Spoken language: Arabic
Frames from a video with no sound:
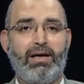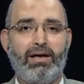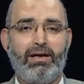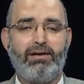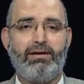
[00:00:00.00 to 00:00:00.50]

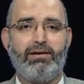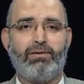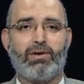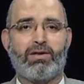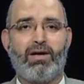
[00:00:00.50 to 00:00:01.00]
آله
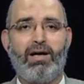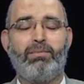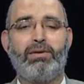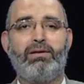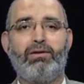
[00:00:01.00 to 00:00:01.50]

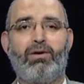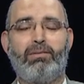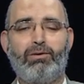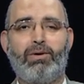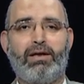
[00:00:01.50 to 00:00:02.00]
وصحبه
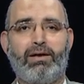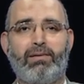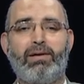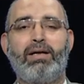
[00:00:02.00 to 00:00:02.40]
ومن والاه